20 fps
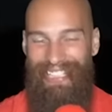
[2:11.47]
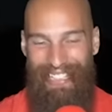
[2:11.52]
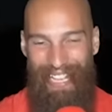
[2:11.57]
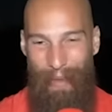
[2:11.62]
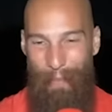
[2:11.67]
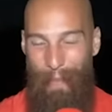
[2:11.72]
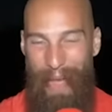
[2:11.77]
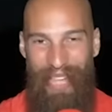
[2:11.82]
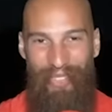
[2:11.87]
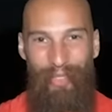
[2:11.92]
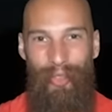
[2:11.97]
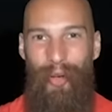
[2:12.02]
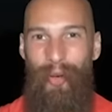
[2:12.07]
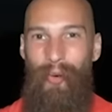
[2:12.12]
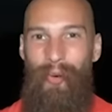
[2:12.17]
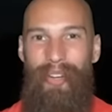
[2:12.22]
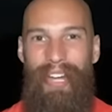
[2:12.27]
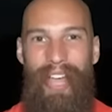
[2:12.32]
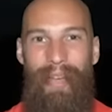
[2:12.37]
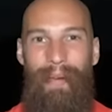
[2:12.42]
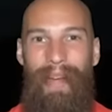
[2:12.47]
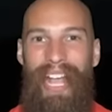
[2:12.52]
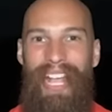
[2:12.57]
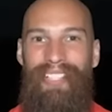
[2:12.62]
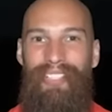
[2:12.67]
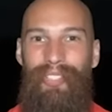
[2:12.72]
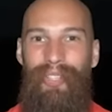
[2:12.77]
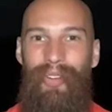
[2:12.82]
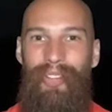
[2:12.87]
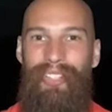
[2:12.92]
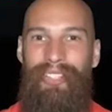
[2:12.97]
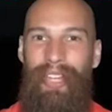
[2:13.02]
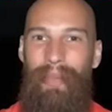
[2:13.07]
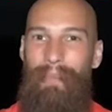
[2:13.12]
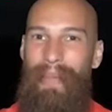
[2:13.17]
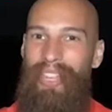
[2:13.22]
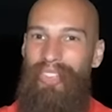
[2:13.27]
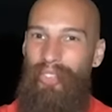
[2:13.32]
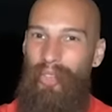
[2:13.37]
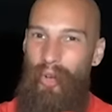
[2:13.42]
te mando un abrazo, te
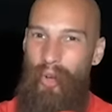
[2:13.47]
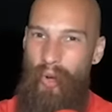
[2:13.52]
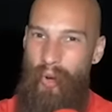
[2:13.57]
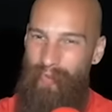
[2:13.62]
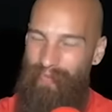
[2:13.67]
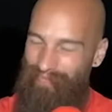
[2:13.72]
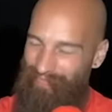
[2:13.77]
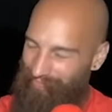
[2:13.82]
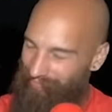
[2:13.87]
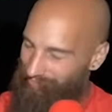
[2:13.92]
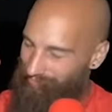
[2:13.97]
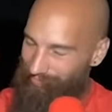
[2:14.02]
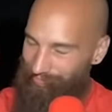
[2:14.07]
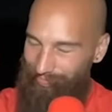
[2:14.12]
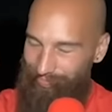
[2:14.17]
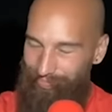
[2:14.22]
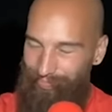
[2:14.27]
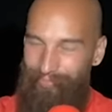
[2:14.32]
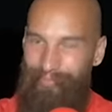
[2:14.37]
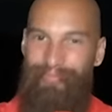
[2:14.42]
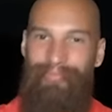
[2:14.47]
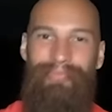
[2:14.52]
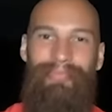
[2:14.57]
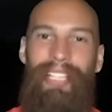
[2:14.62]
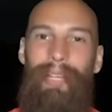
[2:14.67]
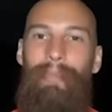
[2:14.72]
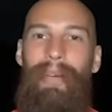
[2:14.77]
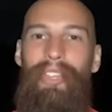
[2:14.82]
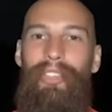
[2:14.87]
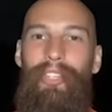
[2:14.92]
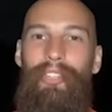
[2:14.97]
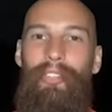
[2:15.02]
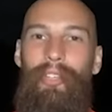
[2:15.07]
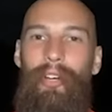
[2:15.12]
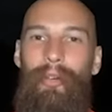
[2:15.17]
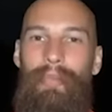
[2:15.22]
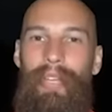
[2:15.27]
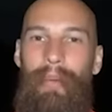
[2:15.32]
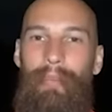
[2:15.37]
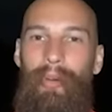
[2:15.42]
mando te mando
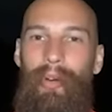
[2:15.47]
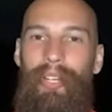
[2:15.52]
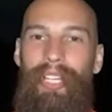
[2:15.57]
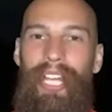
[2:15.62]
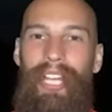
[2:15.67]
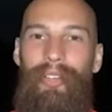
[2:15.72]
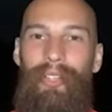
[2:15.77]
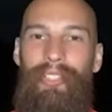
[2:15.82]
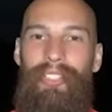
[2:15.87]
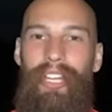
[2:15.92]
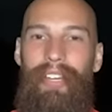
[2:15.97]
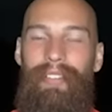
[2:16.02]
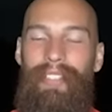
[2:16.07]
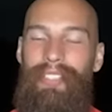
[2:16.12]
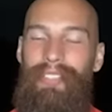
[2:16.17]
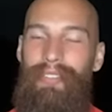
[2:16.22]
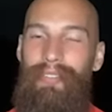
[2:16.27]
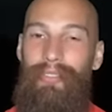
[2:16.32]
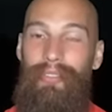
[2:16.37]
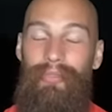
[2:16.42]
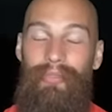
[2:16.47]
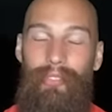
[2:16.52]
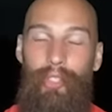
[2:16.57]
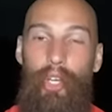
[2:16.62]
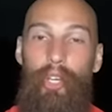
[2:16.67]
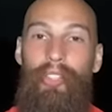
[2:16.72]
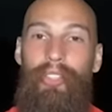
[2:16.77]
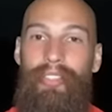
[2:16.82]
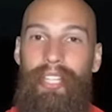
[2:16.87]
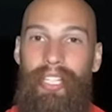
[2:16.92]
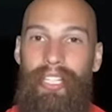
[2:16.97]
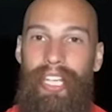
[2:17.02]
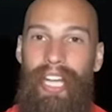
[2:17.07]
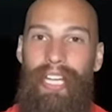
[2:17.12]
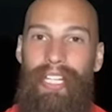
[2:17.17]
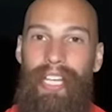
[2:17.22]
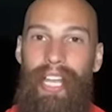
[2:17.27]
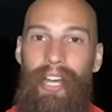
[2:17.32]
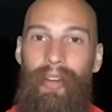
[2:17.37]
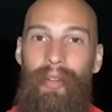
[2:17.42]
todo mi amor, ya lo sabes. Yo
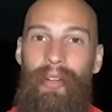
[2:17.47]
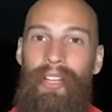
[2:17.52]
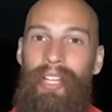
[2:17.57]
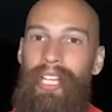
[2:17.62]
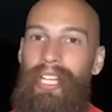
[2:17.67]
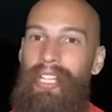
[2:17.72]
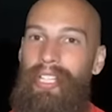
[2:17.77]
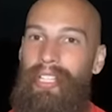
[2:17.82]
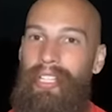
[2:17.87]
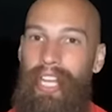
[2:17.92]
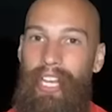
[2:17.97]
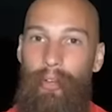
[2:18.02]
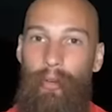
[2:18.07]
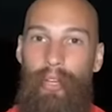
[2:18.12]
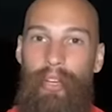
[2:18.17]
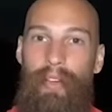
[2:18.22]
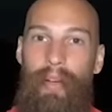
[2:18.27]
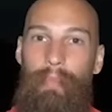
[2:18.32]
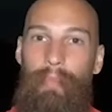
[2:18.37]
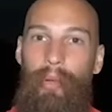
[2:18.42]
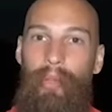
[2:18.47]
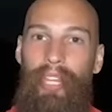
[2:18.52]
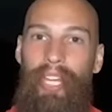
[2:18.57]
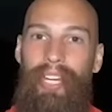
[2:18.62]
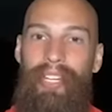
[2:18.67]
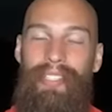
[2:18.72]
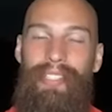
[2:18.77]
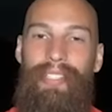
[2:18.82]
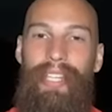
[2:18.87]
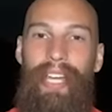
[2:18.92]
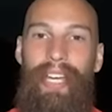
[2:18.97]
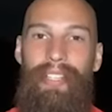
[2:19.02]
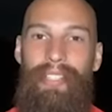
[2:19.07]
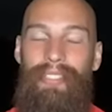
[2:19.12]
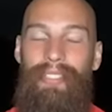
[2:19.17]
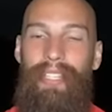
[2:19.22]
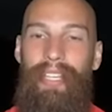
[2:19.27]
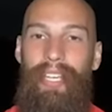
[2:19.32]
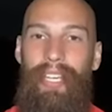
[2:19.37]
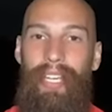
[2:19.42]
tenía claro que no iba a poder estar
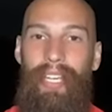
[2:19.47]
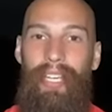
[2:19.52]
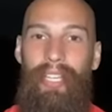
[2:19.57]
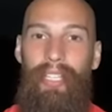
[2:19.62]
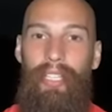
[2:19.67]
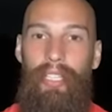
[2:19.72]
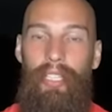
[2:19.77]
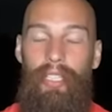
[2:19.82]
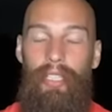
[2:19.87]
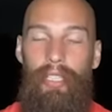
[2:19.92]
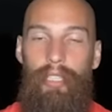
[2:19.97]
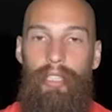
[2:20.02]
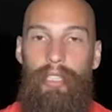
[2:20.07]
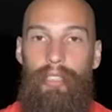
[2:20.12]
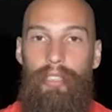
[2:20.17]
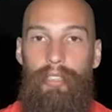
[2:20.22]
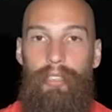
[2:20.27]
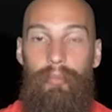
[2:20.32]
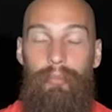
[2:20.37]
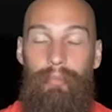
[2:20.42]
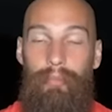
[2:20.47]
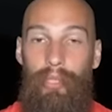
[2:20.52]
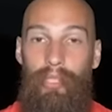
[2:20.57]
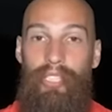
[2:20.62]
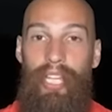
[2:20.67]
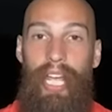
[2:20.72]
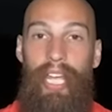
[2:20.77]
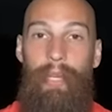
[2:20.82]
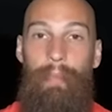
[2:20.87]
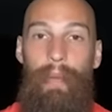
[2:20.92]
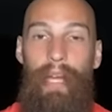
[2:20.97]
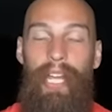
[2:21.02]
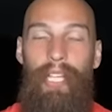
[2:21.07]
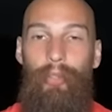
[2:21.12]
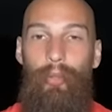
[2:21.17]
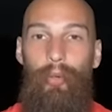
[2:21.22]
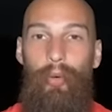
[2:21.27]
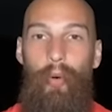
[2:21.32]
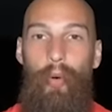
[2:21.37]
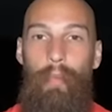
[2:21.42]
este pues ahí para
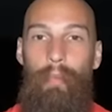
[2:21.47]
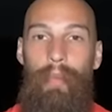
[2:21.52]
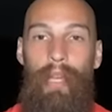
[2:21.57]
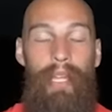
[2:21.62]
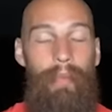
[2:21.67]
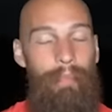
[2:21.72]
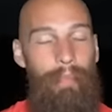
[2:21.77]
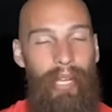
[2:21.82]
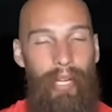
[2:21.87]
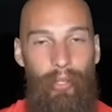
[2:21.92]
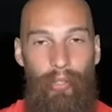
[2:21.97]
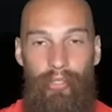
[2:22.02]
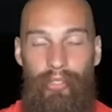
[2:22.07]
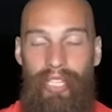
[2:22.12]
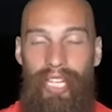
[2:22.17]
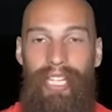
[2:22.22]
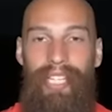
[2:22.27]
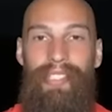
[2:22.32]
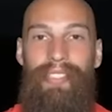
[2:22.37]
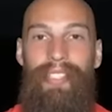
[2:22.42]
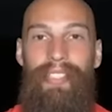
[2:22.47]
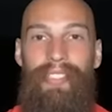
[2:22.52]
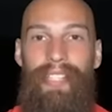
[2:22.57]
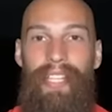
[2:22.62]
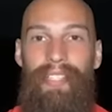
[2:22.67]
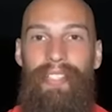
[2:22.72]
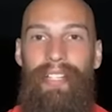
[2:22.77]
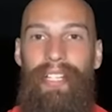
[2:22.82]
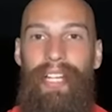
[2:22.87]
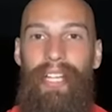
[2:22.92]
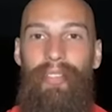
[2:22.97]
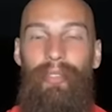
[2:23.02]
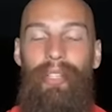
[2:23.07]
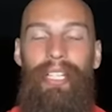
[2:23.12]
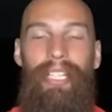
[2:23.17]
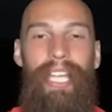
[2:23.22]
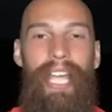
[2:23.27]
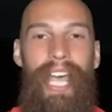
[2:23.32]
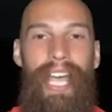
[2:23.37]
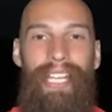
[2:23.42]
tu cumple, pero sé que se está acercando
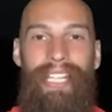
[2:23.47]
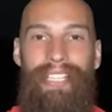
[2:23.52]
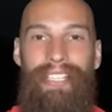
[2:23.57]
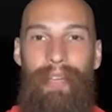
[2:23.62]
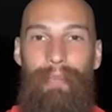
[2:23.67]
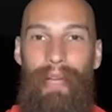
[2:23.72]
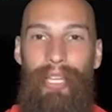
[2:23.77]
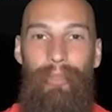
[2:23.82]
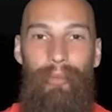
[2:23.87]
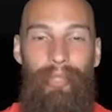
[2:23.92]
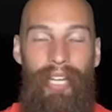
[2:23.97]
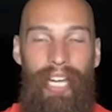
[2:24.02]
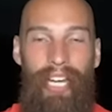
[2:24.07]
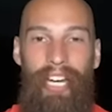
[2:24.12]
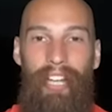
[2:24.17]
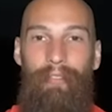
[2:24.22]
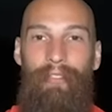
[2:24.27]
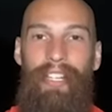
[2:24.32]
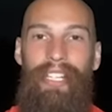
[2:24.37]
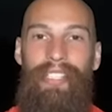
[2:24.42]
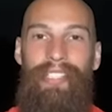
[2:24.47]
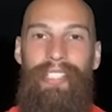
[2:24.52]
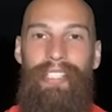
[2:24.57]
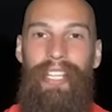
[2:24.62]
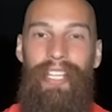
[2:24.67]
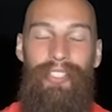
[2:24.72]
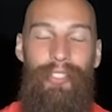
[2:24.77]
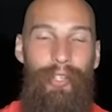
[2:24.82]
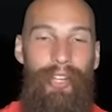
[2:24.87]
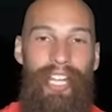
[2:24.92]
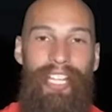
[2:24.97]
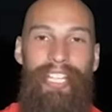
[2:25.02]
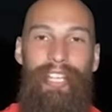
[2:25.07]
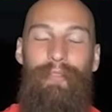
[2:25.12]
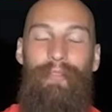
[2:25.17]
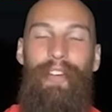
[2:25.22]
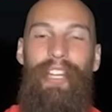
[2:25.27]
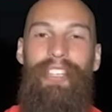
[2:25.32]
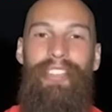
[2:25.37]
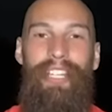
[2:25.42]
el día y te mando una gran felicitación aquí
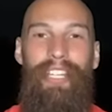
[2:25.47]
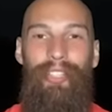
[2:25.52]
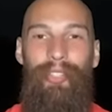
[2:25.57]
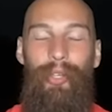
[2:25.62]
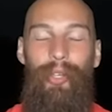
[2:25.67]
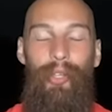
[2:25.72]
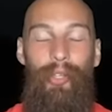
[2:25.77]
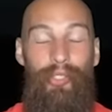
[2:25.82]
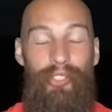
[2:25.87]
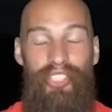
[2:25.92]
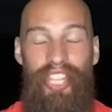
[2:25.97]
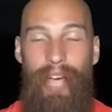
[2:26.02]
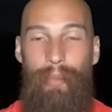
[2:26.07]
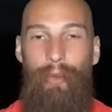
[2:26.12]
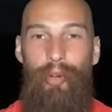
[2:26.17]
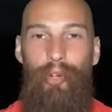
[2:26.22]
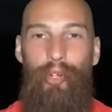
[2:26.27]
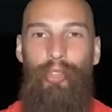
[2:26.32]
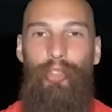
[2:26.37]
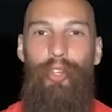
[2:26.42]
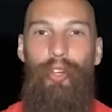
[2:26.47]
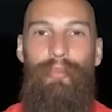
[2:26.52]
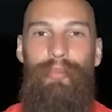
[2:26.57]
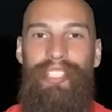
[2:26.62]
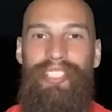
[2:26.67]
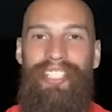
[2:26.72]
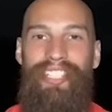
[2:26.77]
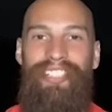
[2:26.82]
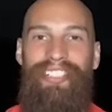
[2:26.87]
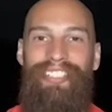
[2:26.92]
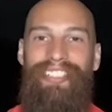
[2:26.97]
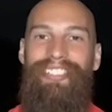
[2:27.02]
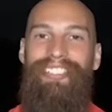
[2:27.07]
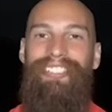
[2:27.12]
enfrente de todos. Te amo con todo mi ser.